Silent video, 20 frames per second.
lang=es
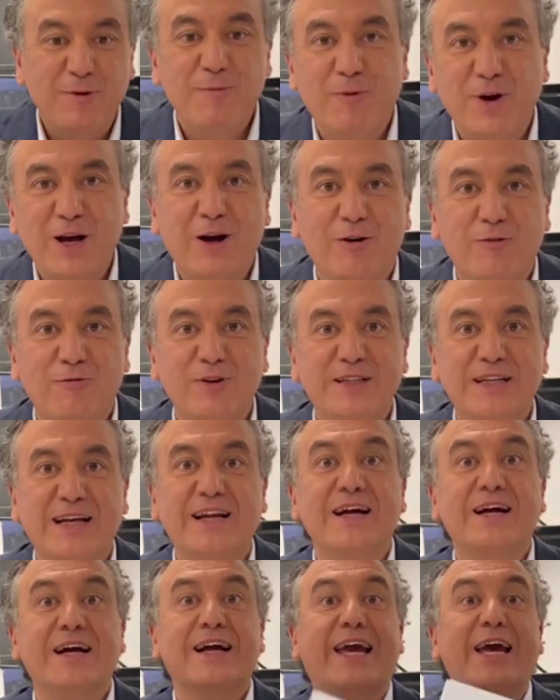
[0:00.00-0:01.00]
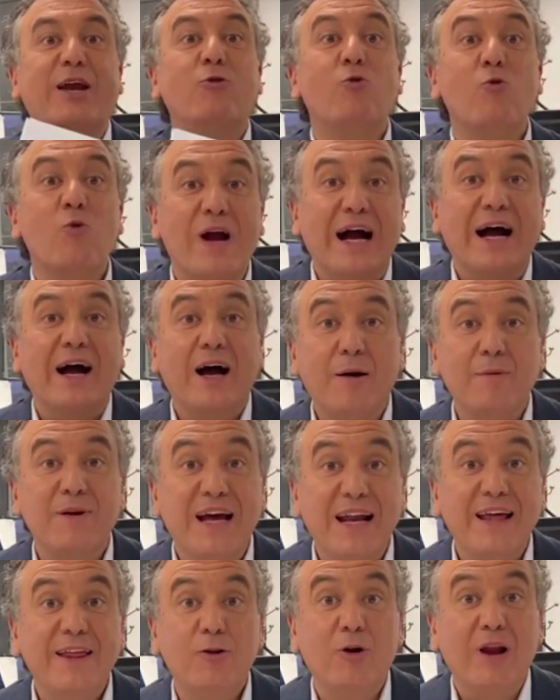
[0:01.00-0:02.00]
voy a confesar que nunca había
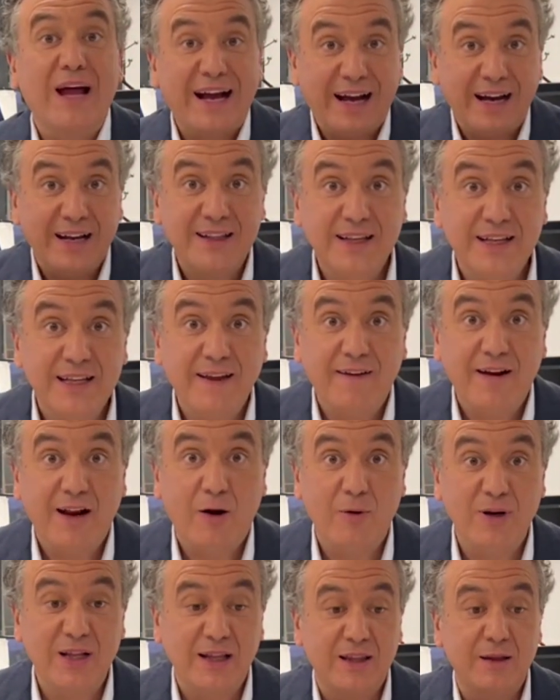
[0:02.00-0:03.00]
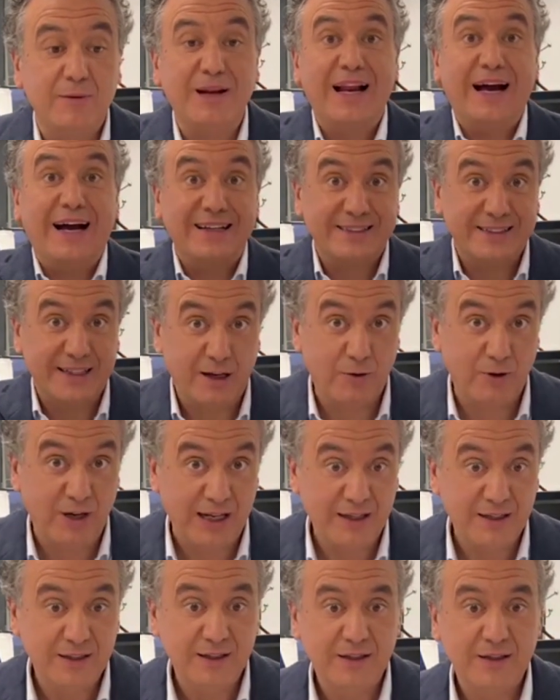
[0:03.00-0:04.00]
leído la cartilla de la Guardia Civil hasta
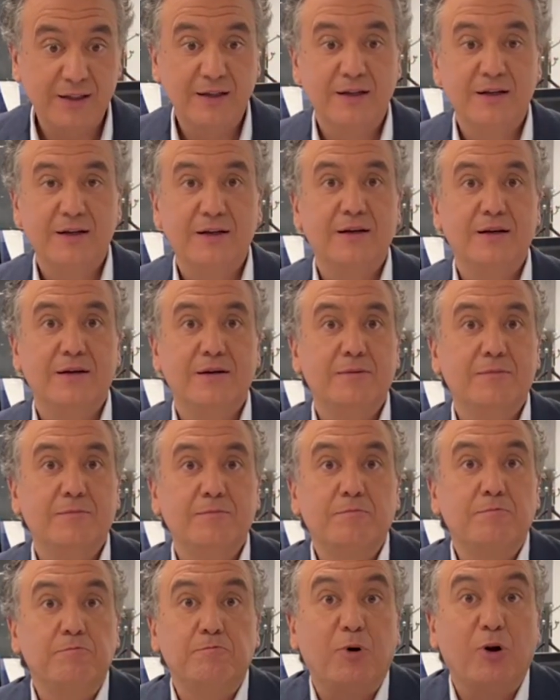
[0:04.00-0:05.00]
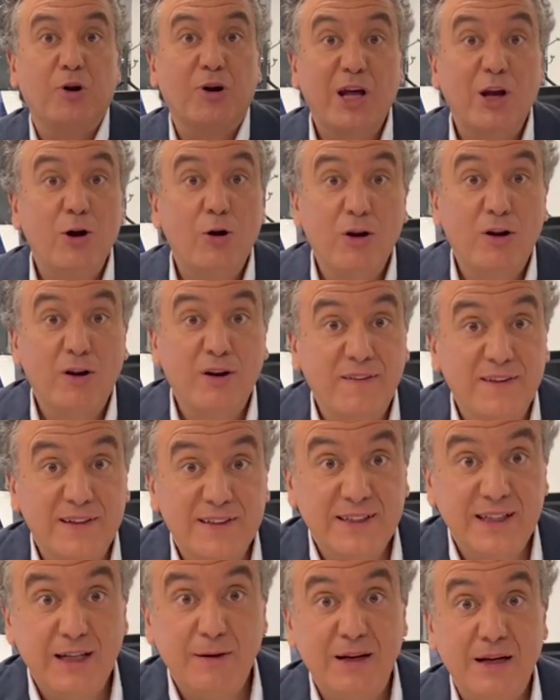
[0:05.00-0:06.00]
ahora. Porque no la
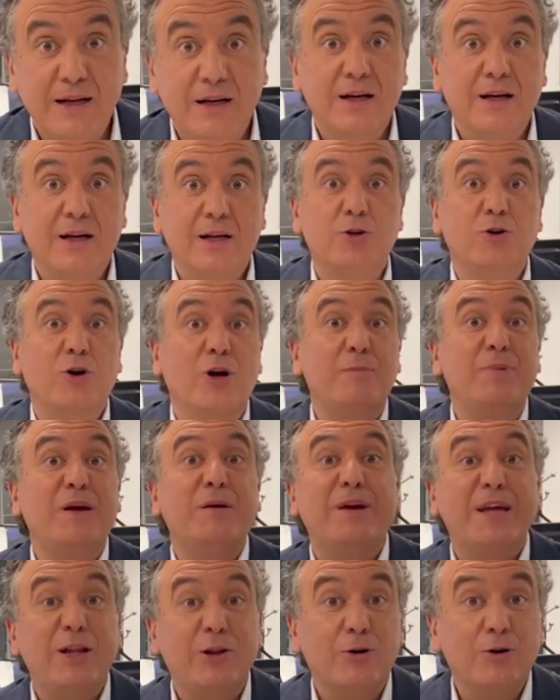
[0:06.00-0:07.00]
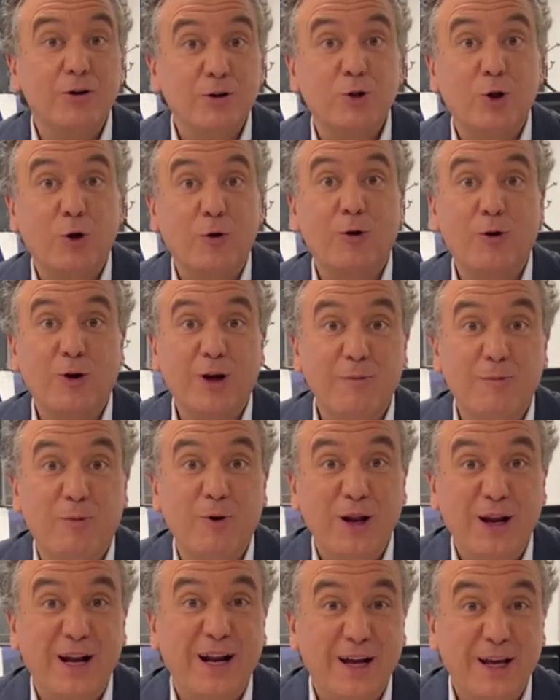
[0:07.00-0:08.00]
necesitaba. Yo he vivido todo lo que
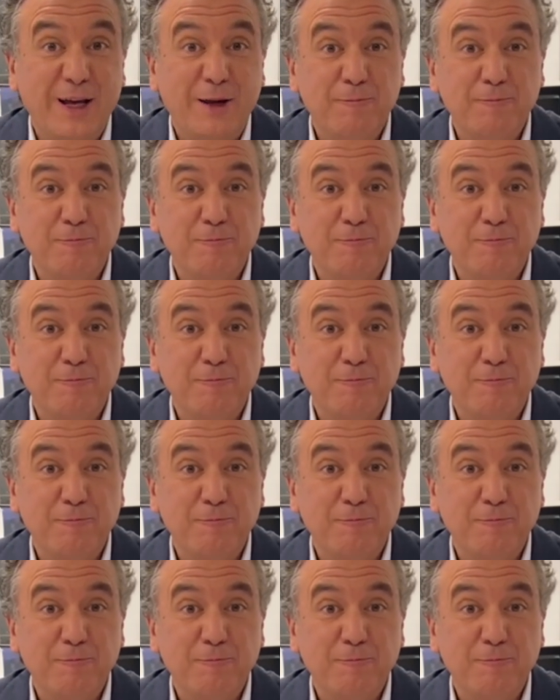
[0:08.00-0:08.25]
ponen aquí.